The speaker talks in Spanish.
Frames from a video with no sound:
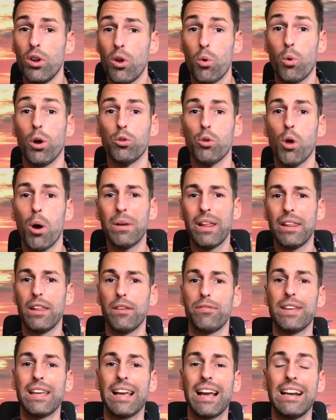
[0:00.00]
cuando habla de
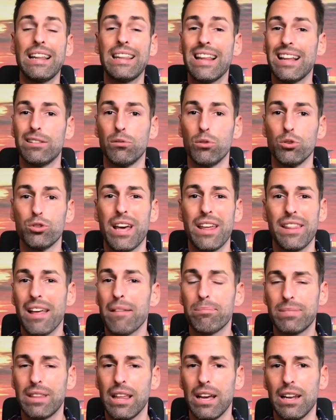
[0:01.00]
fiscalidad no se
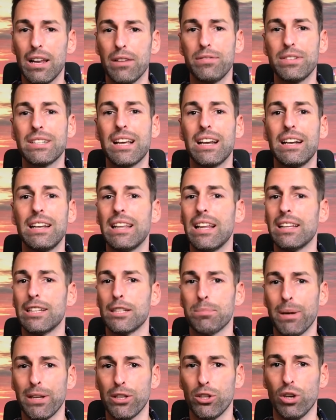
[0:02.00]
adapta a la fiscalidad
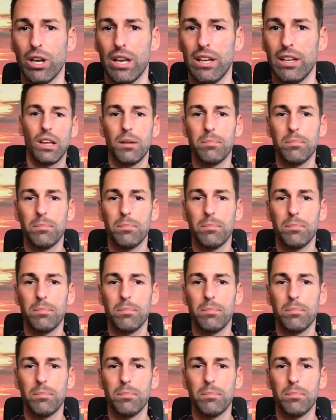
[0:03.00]
española,